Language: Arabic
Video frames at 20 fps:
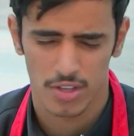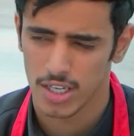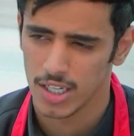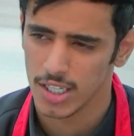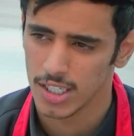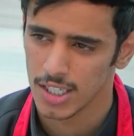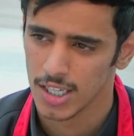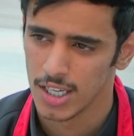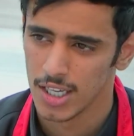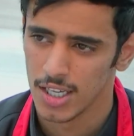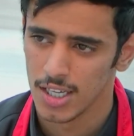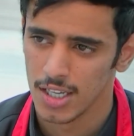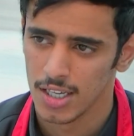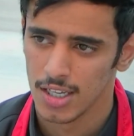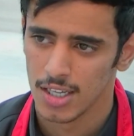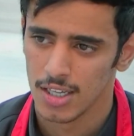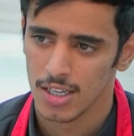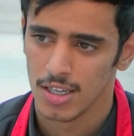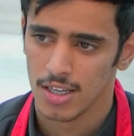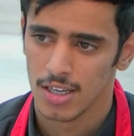الحين
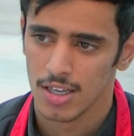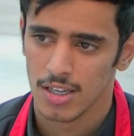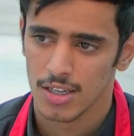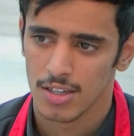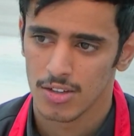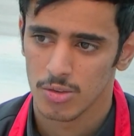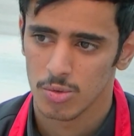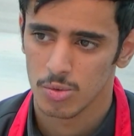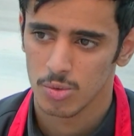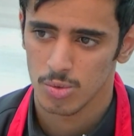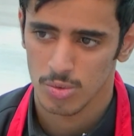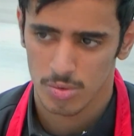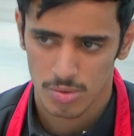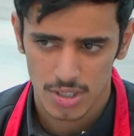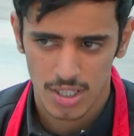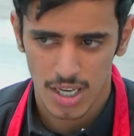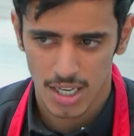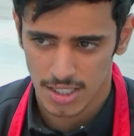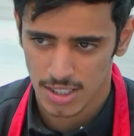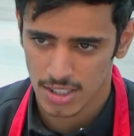
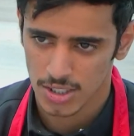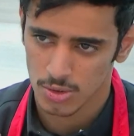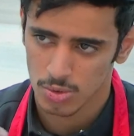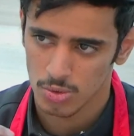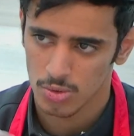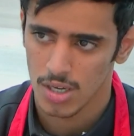وذكرت اصلا هو